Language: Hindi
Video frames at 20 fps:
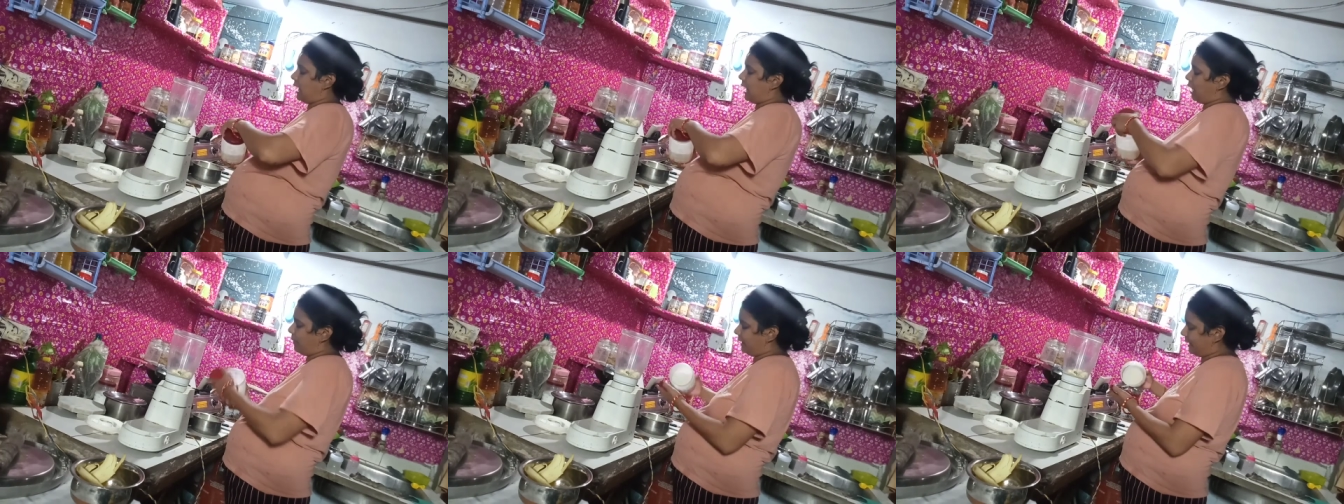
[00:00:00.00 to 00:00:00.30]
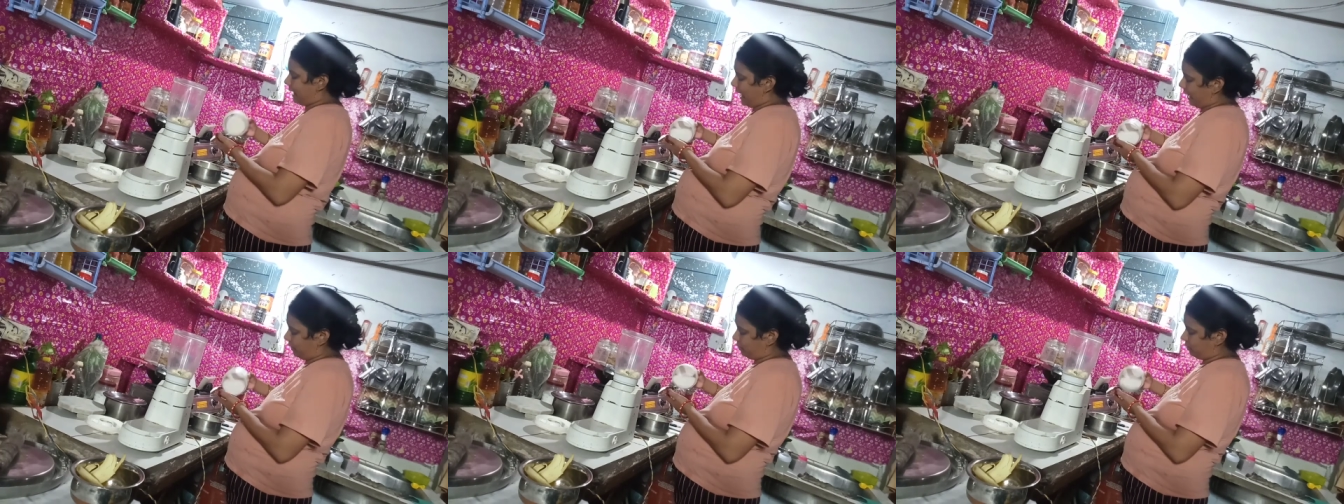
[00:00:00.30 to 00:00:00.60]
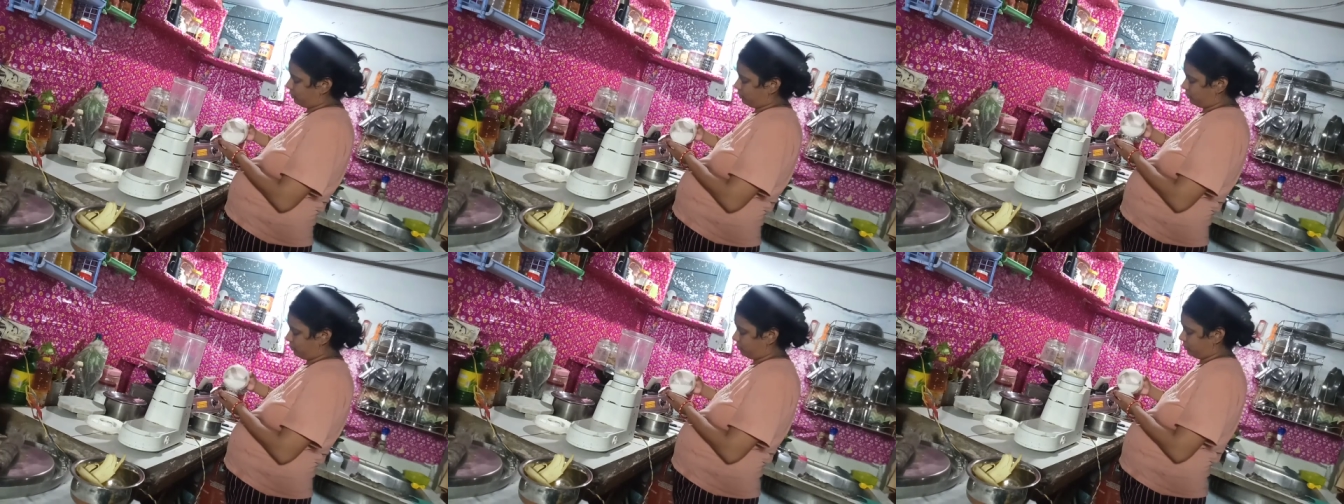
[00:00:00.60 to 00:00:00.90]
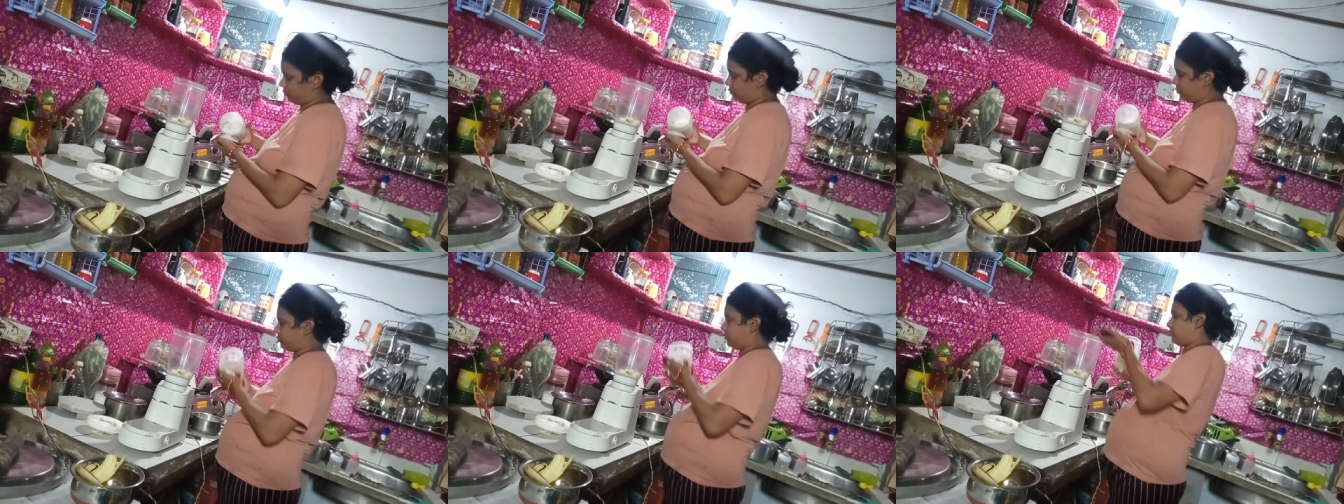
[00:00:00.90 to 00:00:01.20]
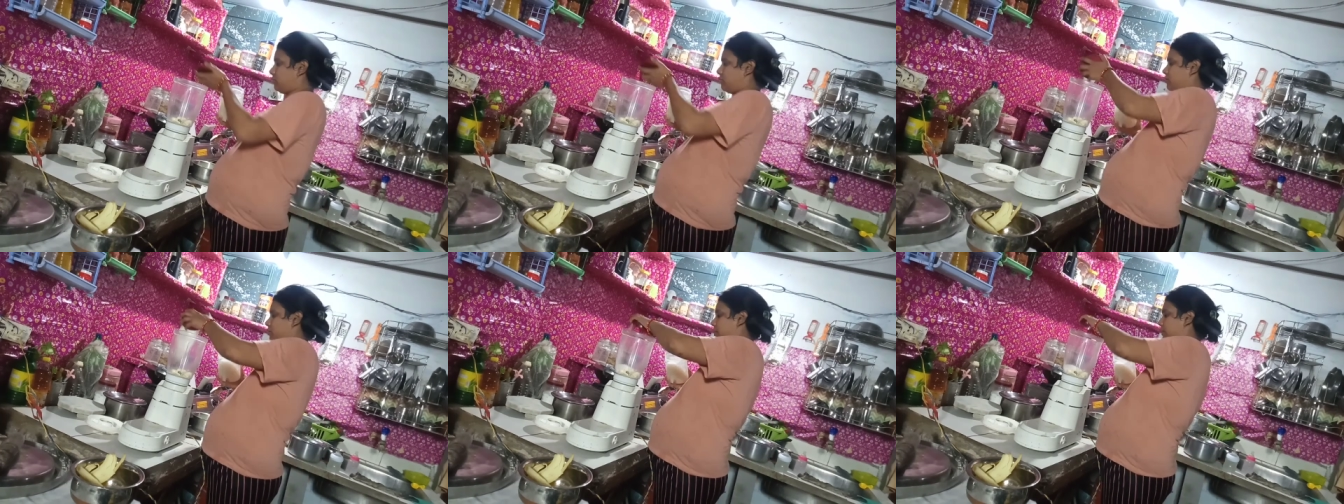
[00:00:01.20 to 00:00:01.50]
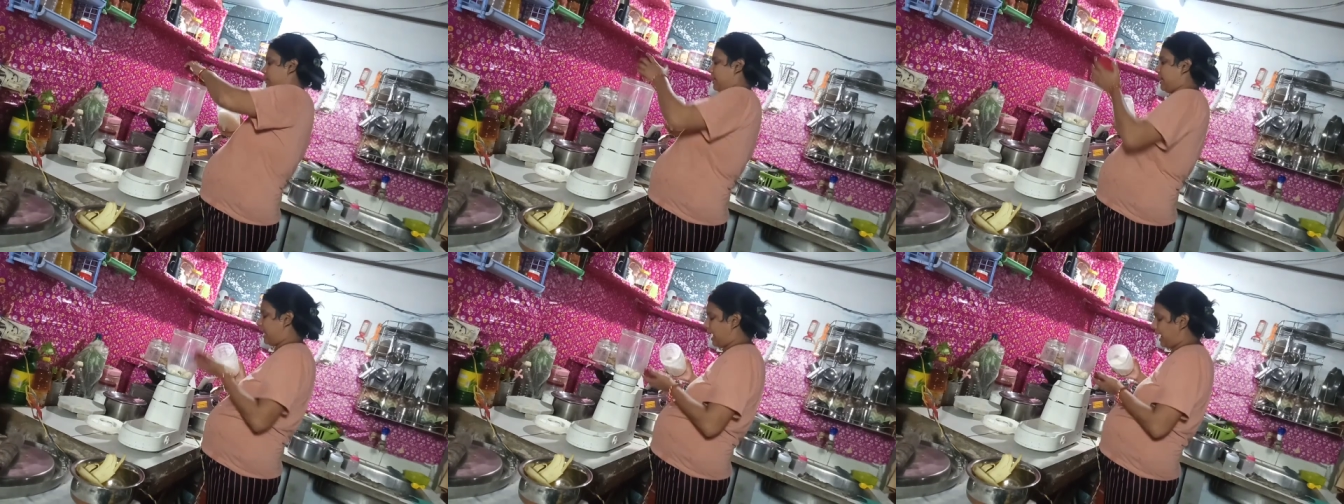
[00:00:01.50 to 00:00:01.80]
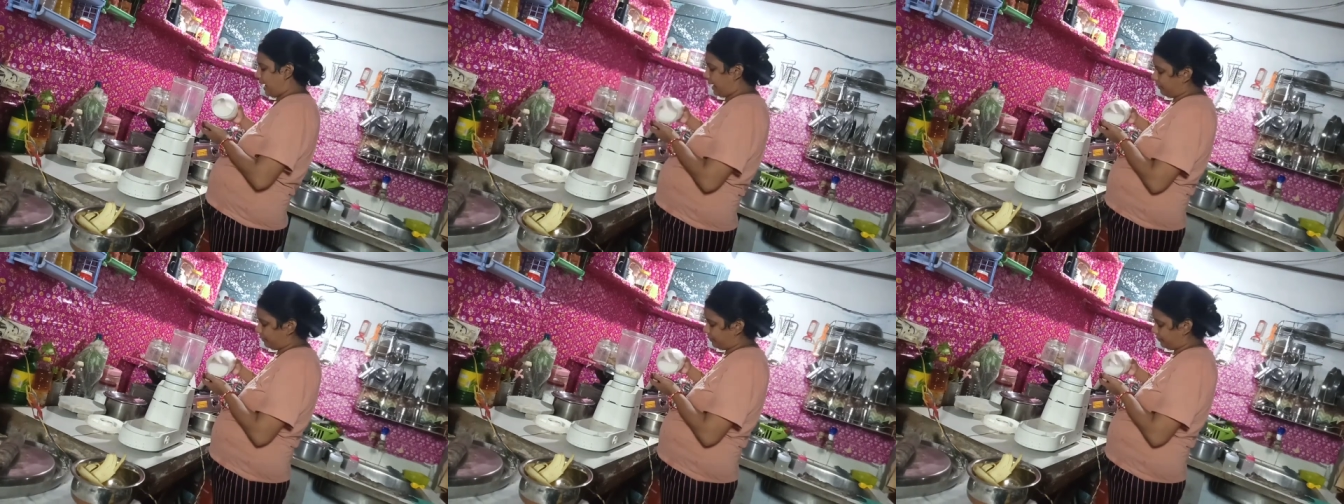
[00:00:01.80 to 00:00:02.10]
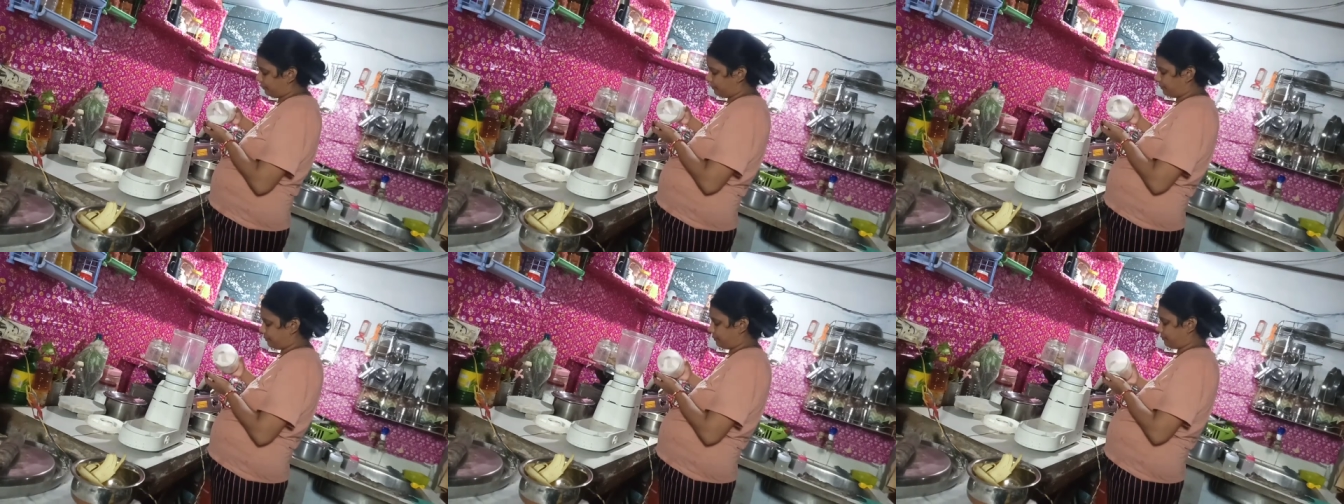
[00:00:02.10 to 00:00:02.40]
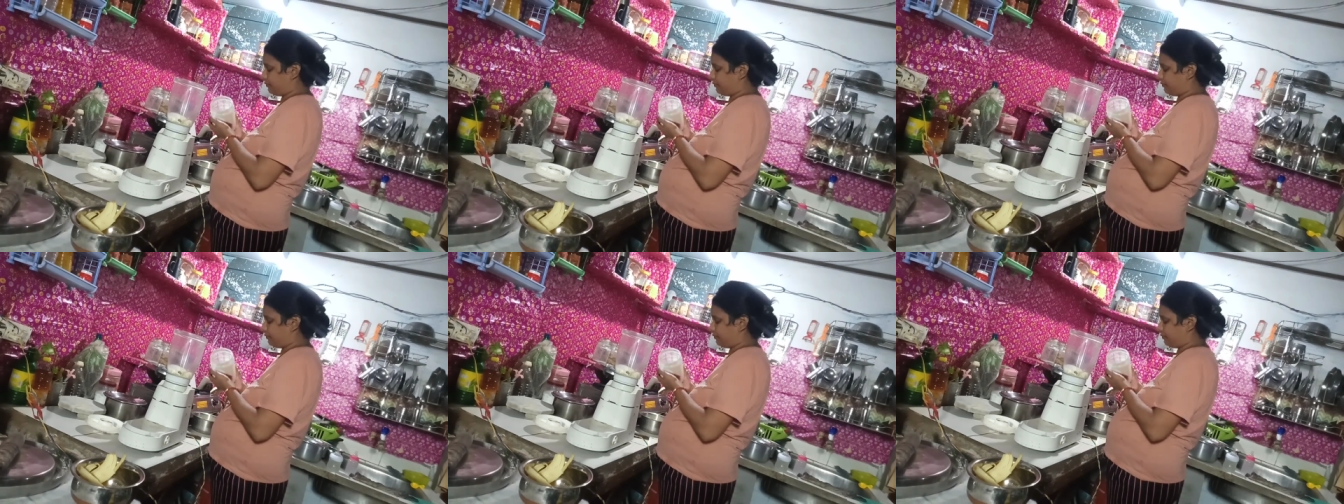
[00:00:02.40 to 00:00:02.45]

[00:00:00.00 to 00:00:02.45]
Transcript: दोनों बच्चियों को अपने वैसे रिद्धि तो सही है